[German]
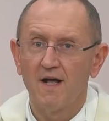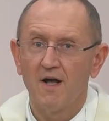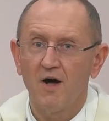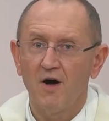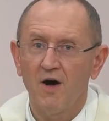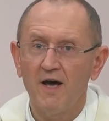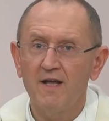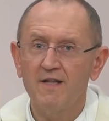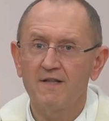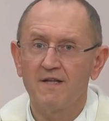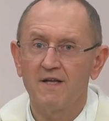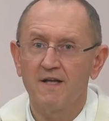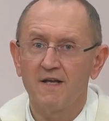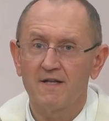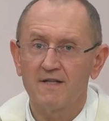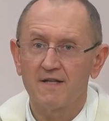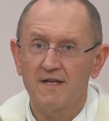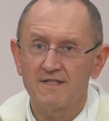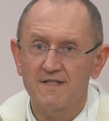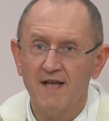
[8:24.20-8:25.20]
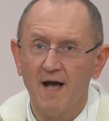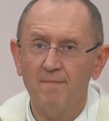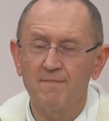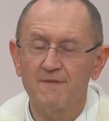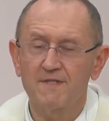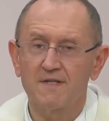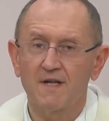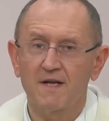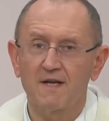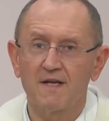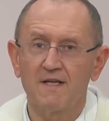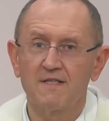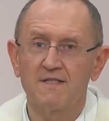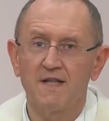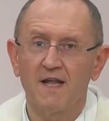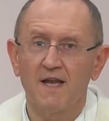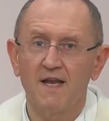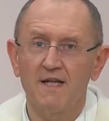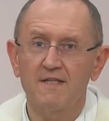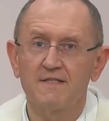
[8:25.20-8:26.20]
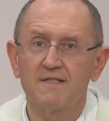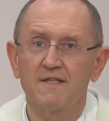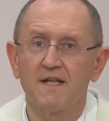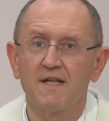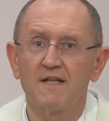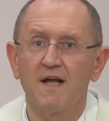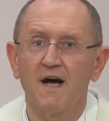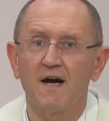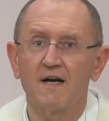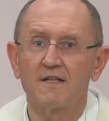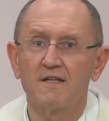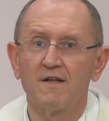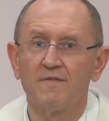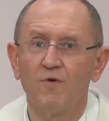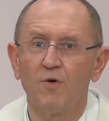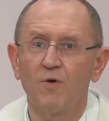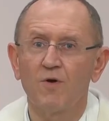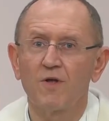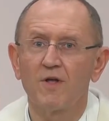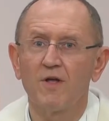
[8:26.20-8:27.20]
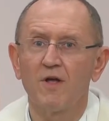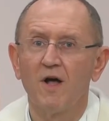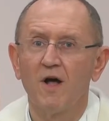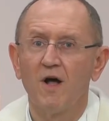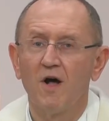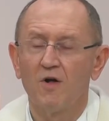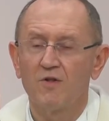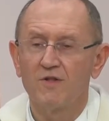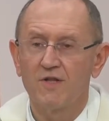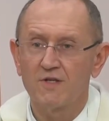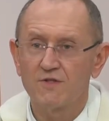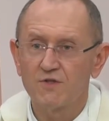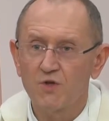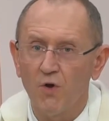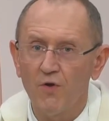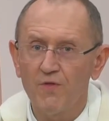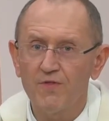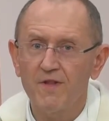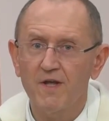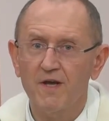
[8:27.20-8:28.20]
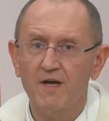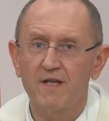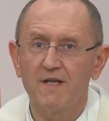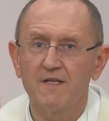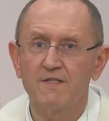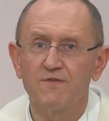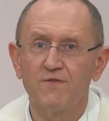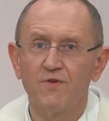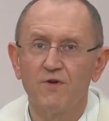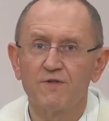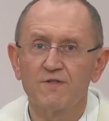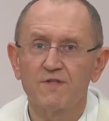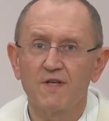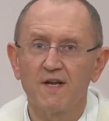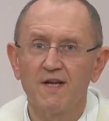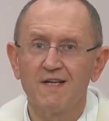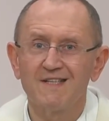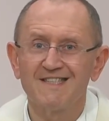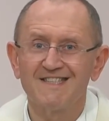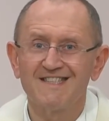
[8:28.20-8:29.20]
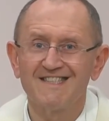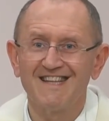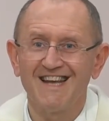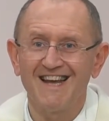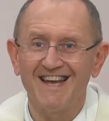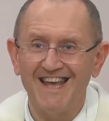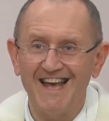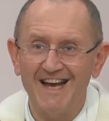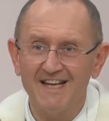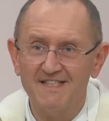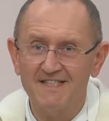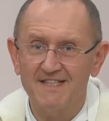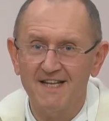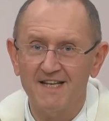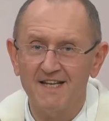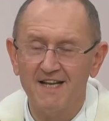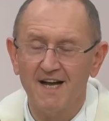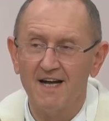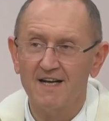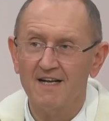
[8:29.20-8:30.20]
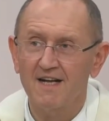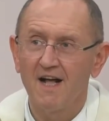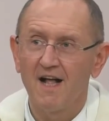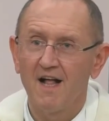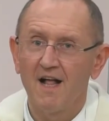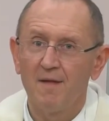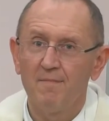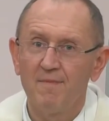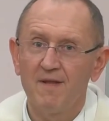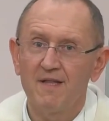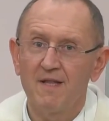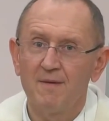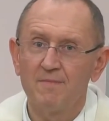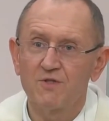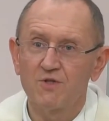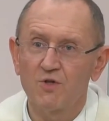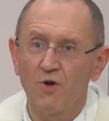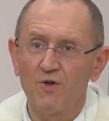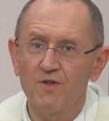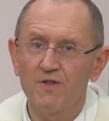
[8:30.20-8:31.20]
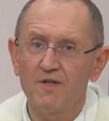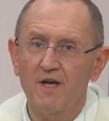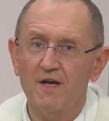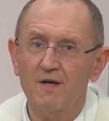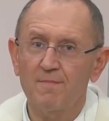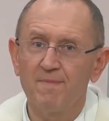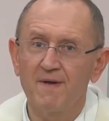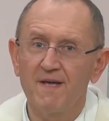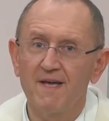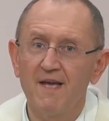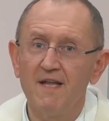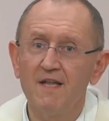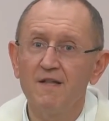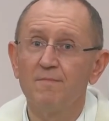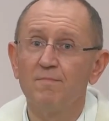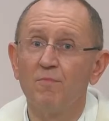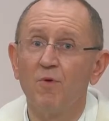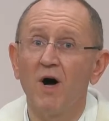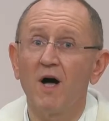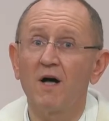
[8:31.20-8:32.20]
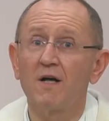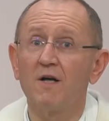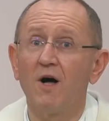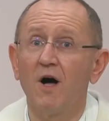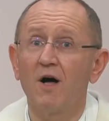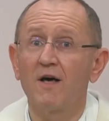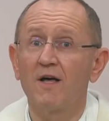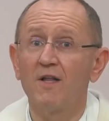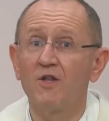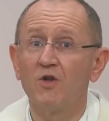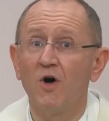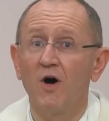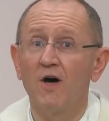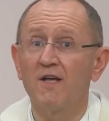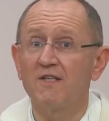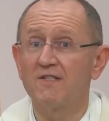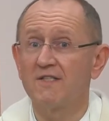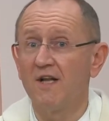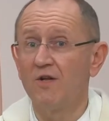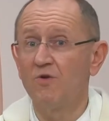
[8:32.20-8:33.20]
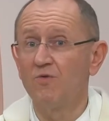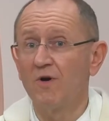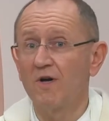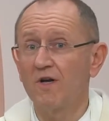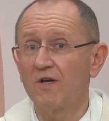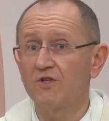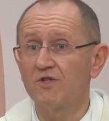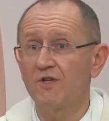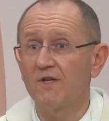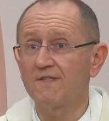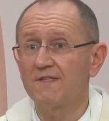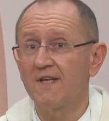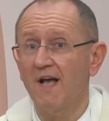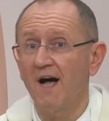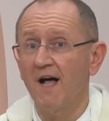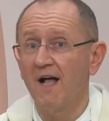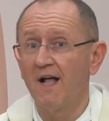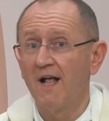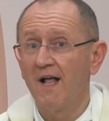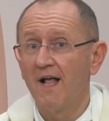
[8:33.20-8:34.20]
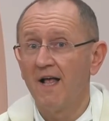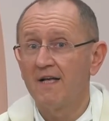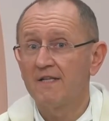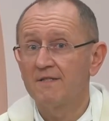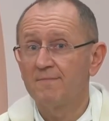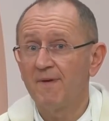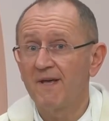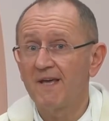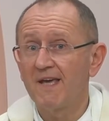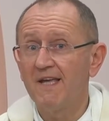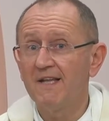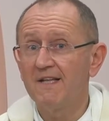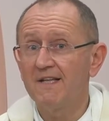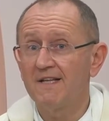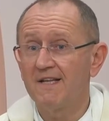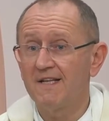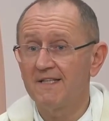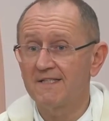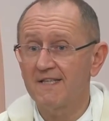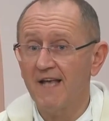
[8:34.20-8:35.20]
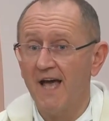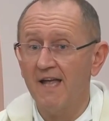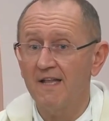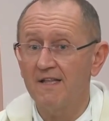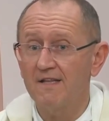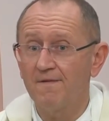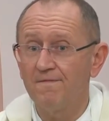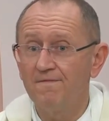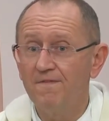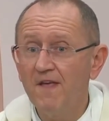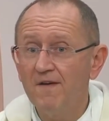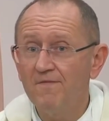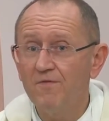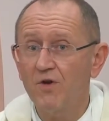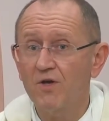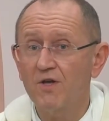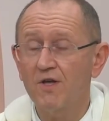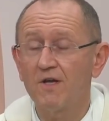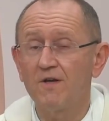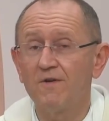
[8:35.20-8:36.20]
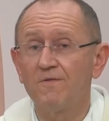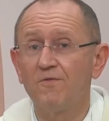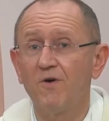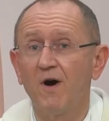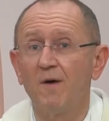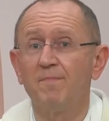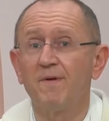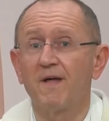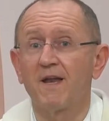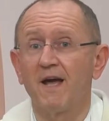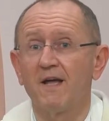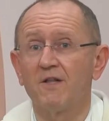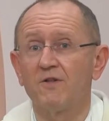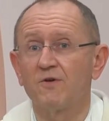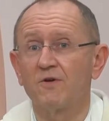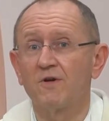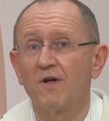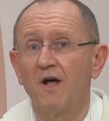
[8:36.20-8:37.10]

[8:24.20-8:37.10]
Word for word: heute, der Samstag, ist der letzte Tag der Woche. Der Sonntag ist für uns Christen der erste Tag. Mit dem Sonntag beginnt morgen auch ein neues liturgisches Jahr. Es beginnt die Zeit der vierwöchigen Vorbereitung